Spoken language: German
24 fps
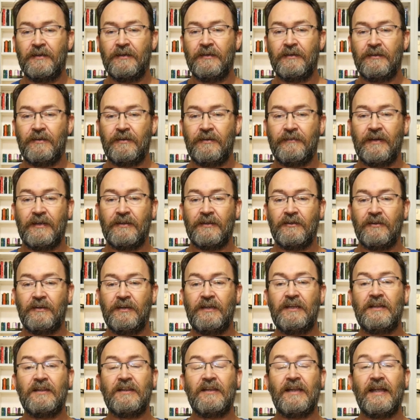die werden da
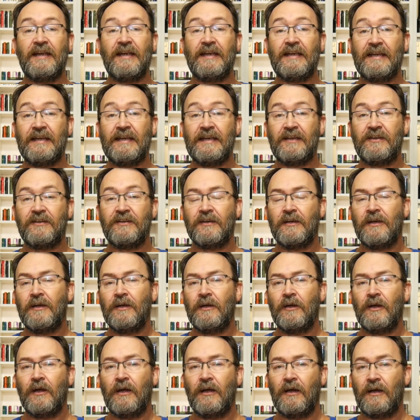hinten eingelegt.
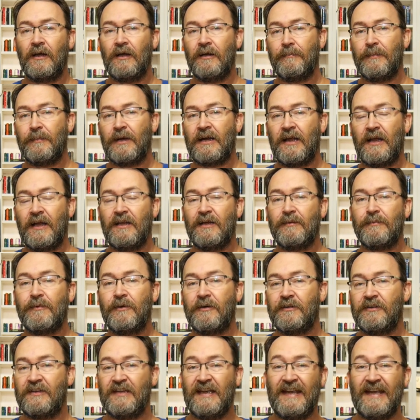Äh, man kann aber
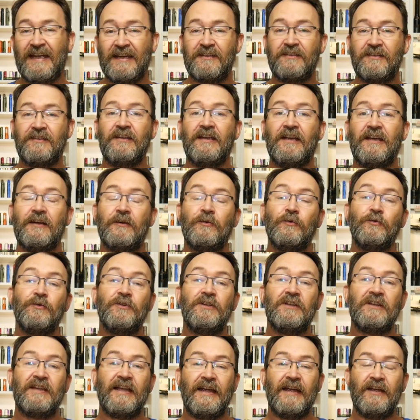auch die RCR
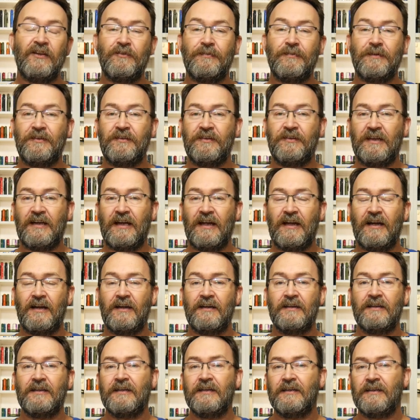123A,
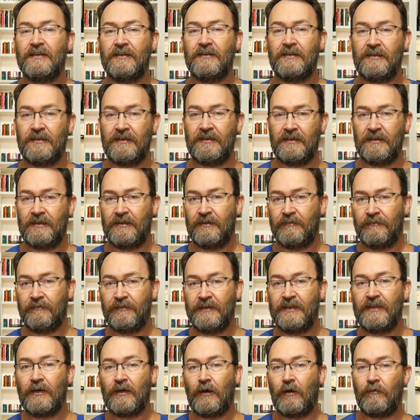die
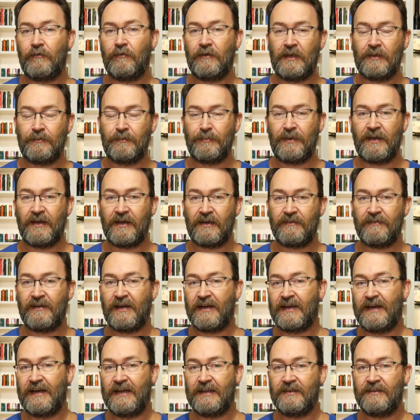wiederaufladbare
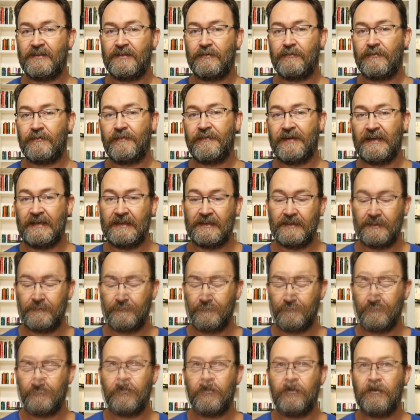Variante, verwenden.
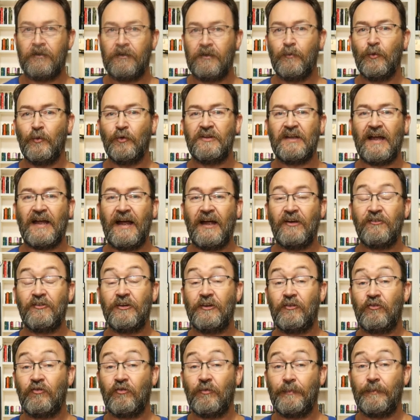Die Montage
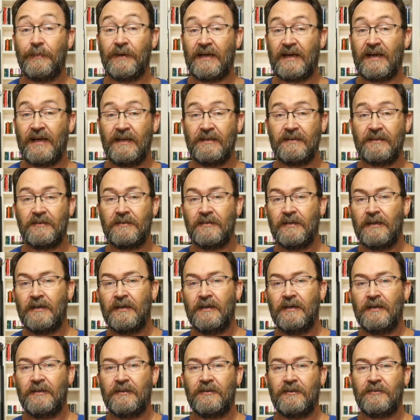ist schon bekannt,
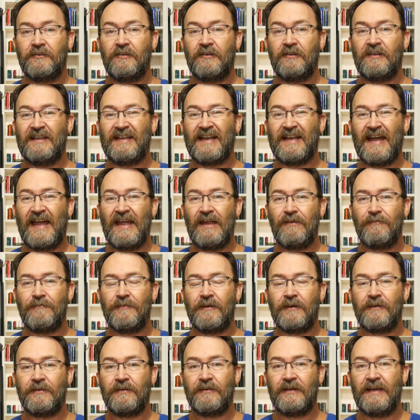das
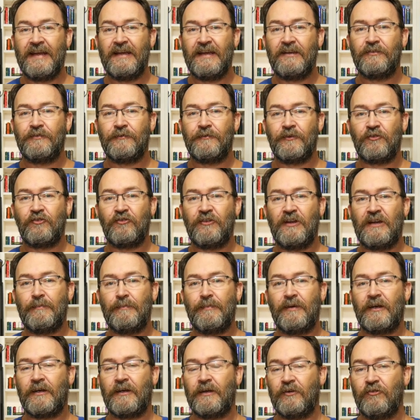dreifach längs
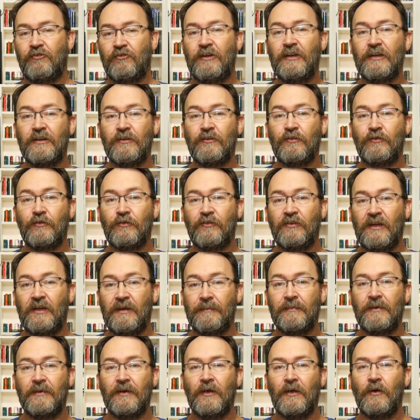verstellbare
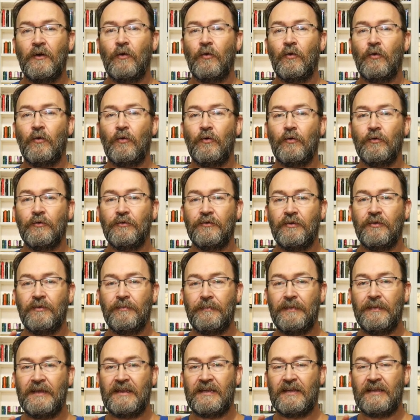Schienensystem und
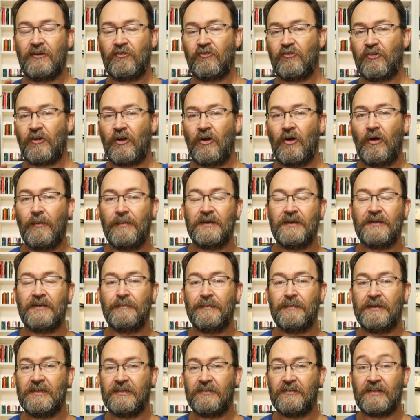mit der Schraube,
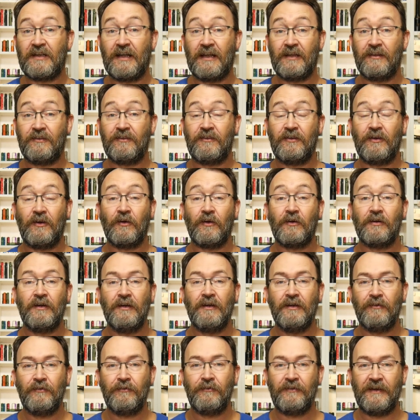damit das Ganze auch
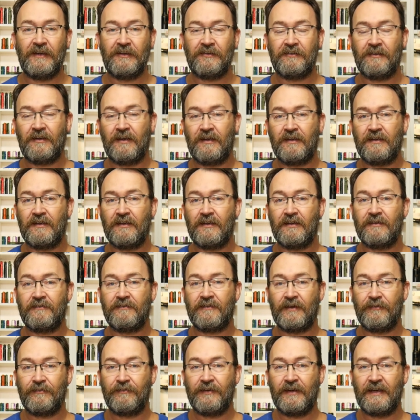fest an der
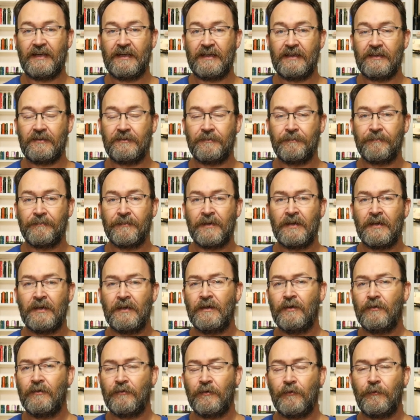Waffe hält.
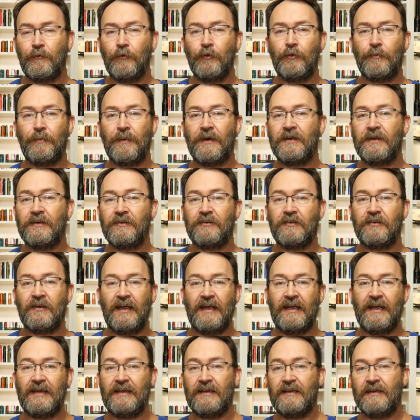Verfügbar ist
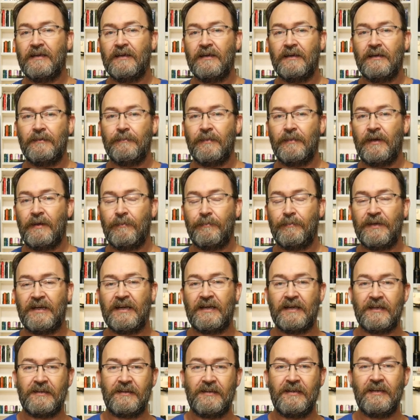ein äh,
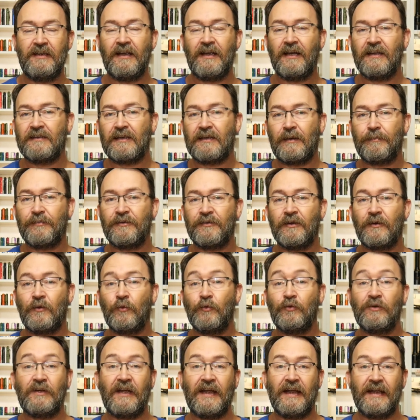Picatinny-Adapter
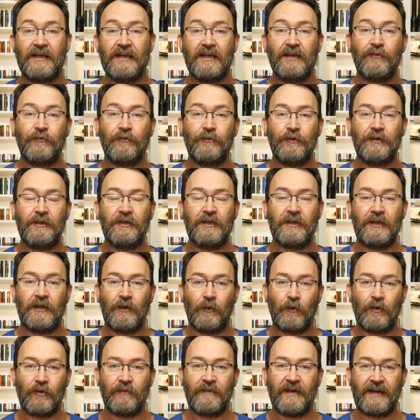und einer für die
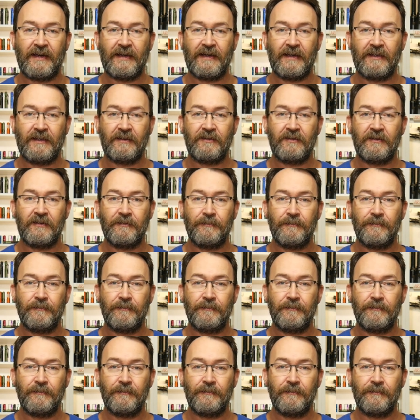Glock-Variante.